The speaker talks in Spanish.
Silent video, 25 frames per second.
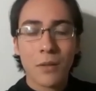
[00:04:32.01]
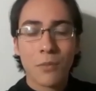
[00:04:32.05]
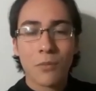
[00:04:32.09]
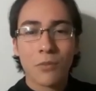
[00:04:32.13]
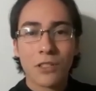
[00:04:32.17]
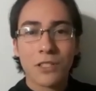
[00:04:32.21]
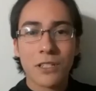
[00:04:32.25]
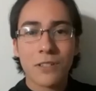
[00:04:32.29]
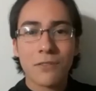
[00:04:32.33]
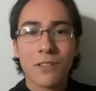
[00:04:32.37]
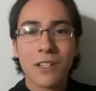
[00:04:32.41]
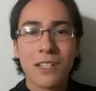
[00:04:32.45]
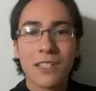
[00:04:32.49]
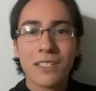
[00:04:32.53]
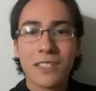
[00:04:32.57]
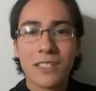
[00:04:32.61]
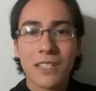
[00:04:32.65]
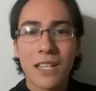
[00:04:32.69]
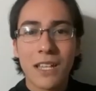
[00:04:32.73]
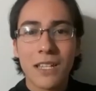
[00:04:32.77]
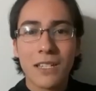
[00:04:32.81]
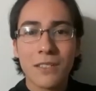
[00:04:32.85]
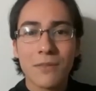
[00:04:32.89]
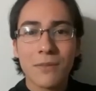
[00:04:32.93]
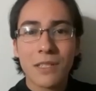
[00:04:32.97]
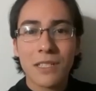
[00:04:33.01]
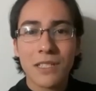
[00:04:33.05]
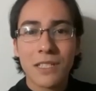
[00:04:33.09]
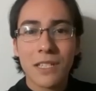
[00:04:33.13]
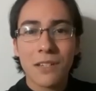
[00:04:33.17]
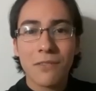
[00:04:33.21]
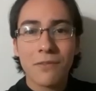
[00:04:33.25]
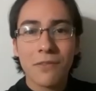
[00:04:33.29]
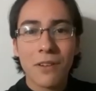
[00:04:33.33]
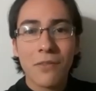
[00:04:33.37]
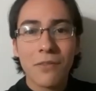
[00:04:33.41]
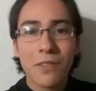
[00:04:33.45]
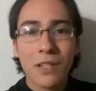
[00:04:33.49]
Muchas felicidades, Big
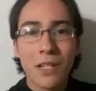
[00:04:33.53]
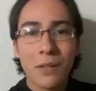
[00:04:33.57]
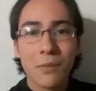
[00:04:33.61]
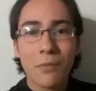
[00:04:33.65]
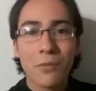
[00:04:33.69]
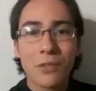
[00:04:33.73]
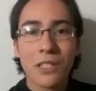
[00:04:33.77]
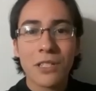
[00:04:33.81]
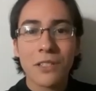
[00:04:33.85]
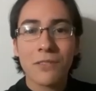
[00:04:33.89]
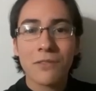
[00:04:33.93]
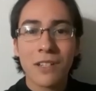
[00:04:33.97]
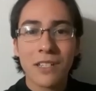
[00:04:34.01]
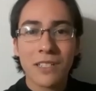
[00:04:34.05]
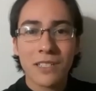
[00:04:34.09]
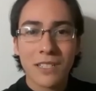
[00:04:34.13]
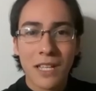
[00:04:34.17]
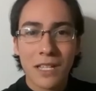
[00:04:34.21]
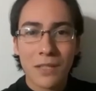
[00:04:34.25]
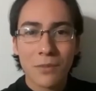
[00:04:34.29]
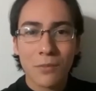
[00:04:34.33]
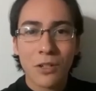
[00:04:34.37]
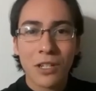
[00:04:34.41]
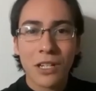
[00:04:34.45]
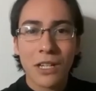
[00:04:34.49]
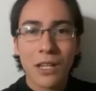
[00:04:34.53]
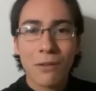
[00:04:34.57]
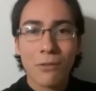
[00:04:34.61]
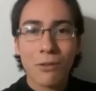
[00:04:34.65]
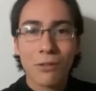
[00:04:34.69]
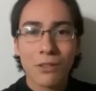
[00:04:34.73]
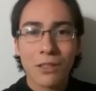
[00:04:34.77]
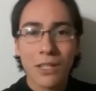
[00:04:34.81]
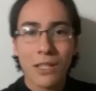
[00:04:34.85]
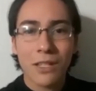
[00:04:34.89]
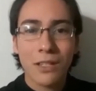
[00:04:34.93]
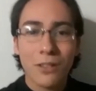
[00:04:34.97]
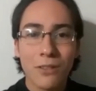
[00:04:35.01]
City Family. Muchas felicidades, Mónica
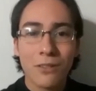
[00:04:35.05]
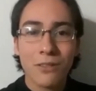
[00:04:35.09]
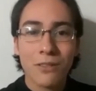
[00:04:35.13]
Botello.